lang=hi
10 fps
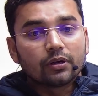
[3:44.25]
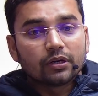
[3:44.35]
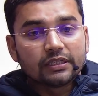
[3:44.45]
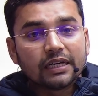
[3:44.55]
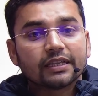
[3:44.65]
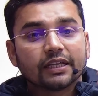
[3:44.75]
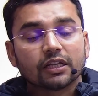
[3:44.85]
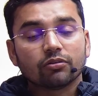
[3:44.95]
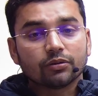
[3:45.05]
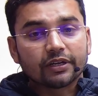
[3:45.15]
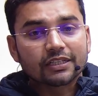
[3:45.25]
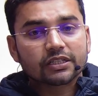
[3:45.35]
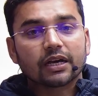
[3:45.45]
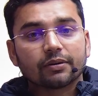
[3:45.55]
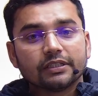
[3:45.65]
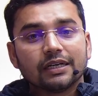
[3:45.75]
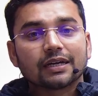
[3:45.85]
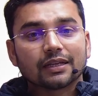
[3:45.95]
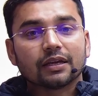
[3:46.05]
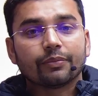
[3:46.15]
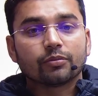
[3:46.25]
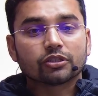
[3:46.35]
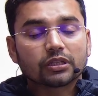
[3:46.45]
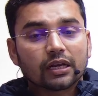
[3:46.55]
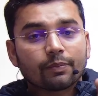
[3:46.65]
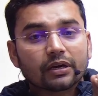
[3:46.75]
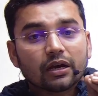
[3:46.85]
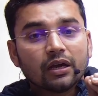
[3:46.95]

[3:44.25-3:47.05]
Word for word: रिजल्ट देता हूँ जब टेस्ट का रिजल्ट आता है मेरे बच्चे तो लगभग